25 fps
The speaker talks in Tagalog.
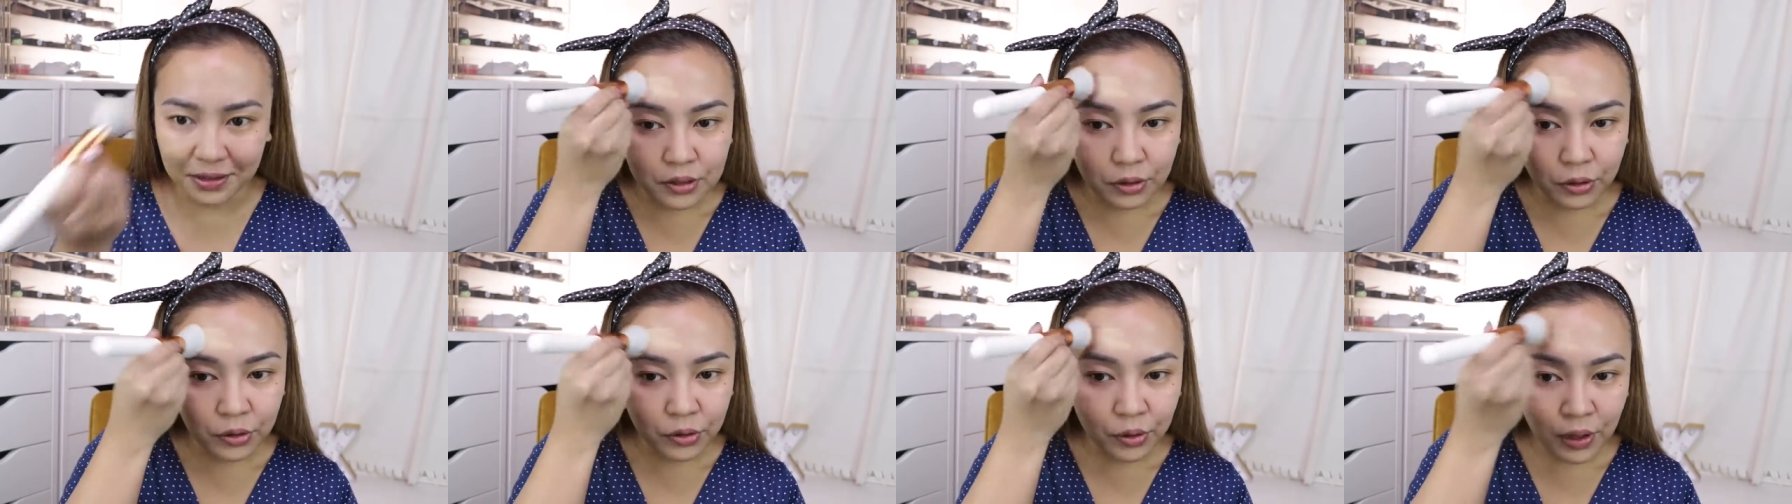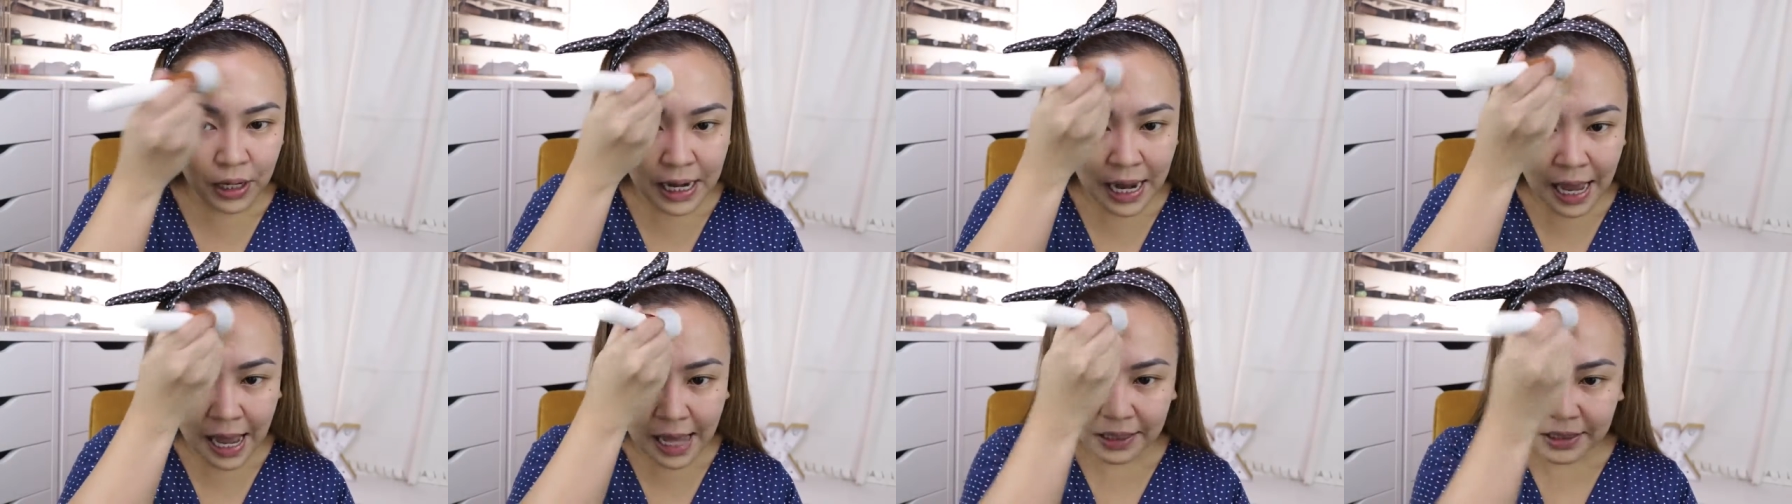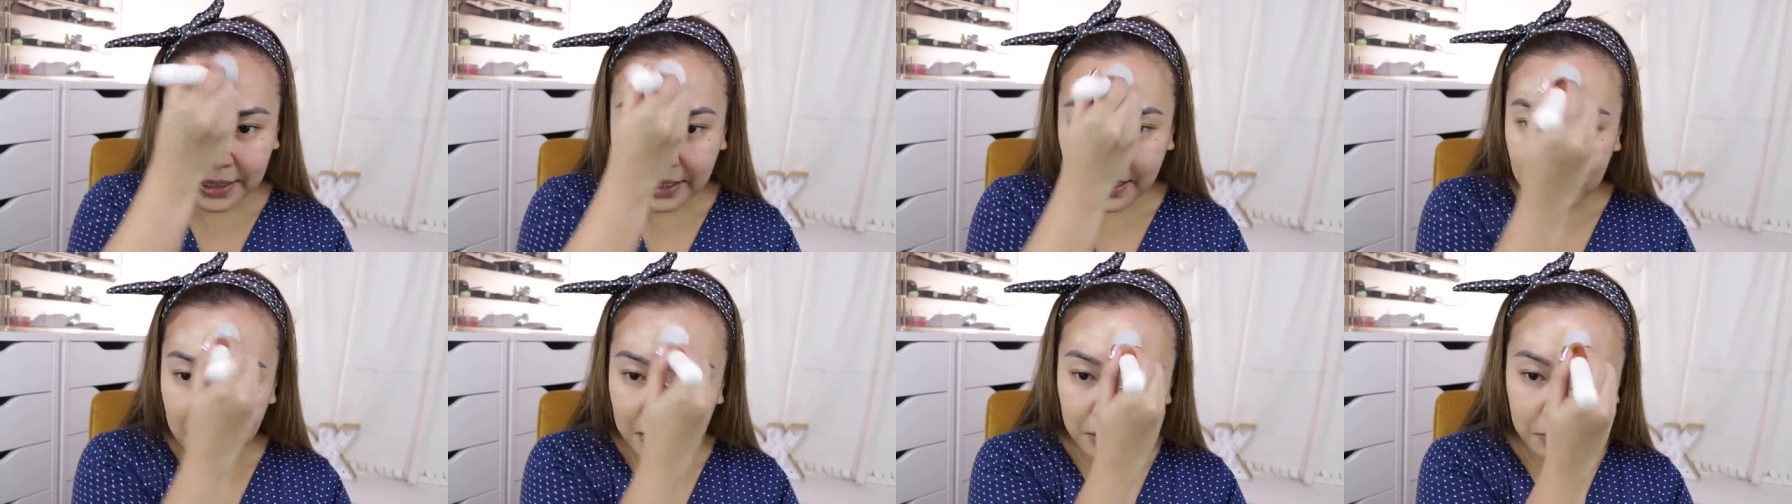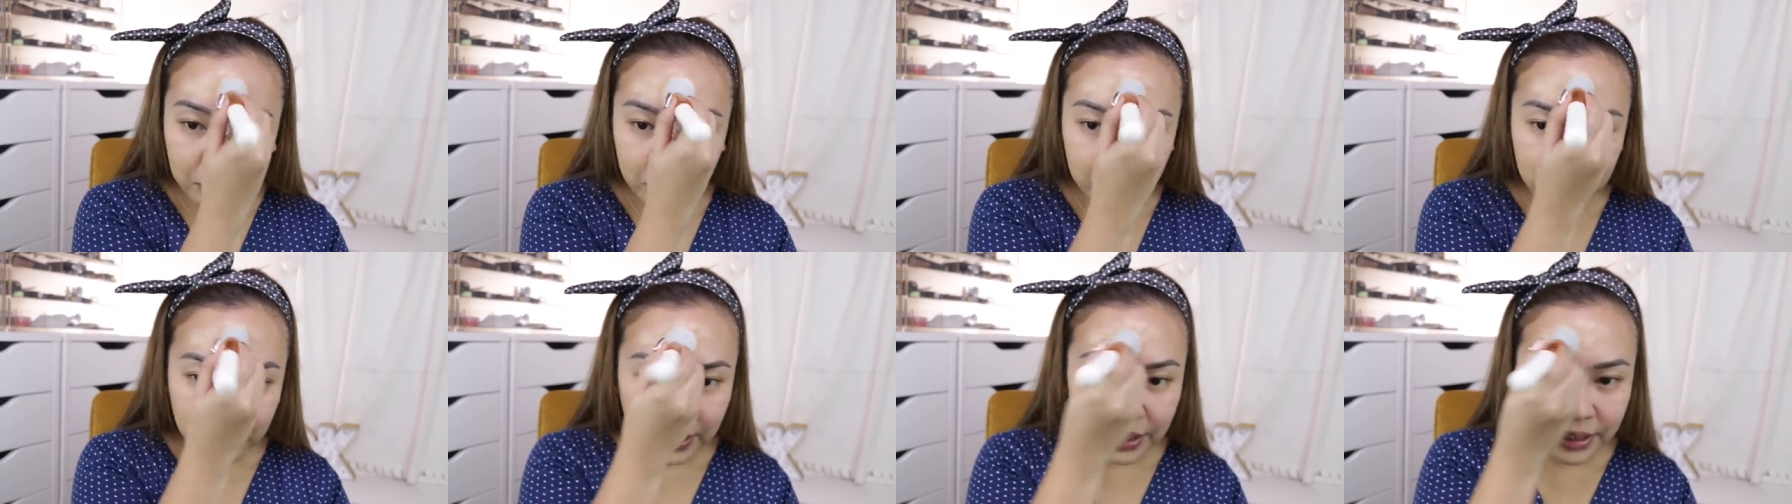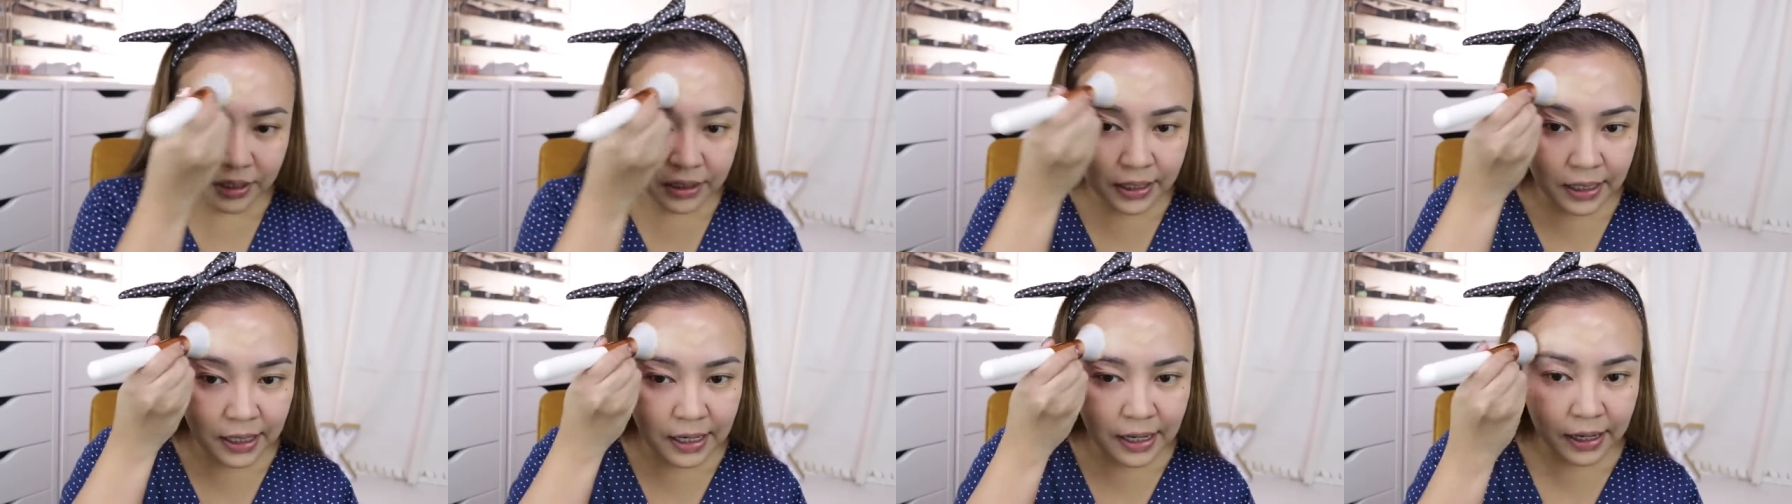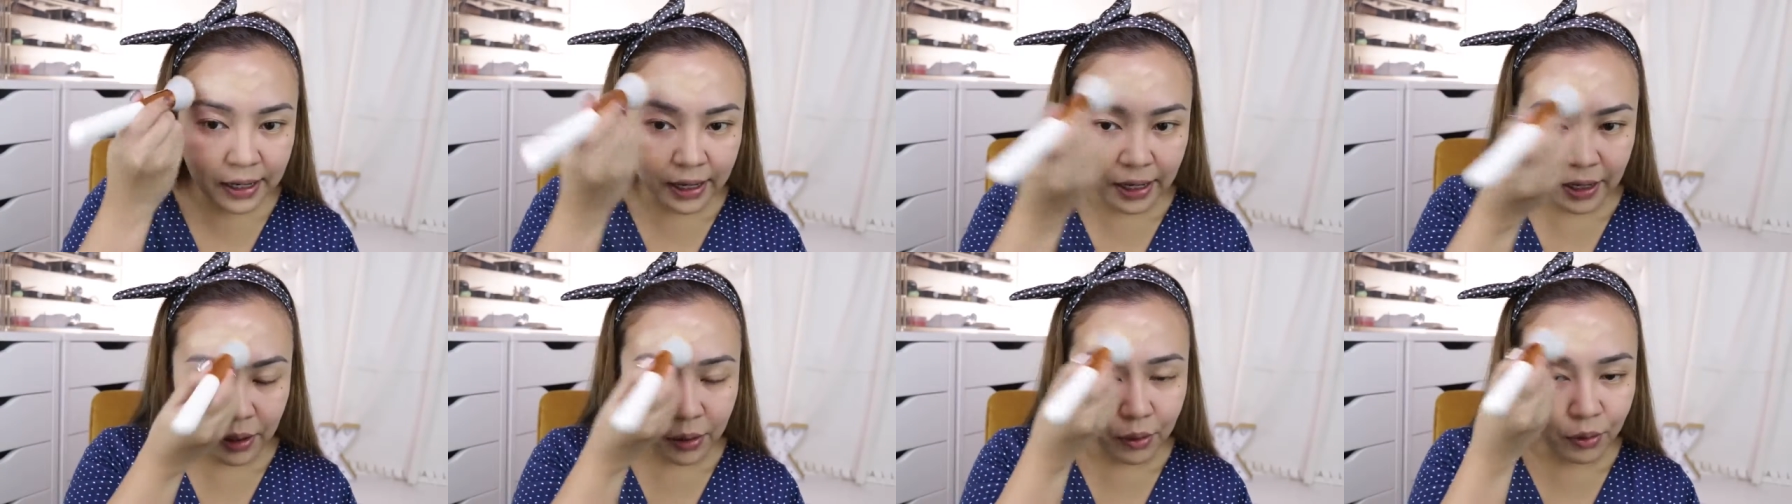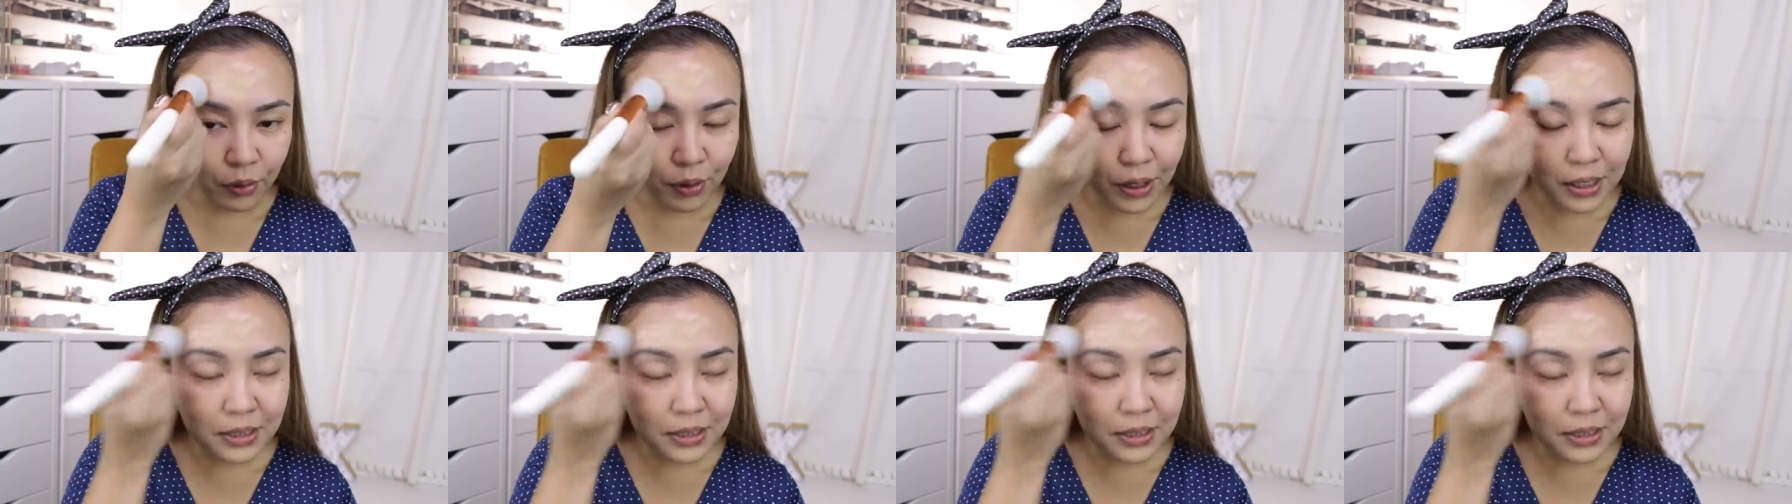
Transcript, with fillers: So, yung kalahati lang muna yung nilagay ko.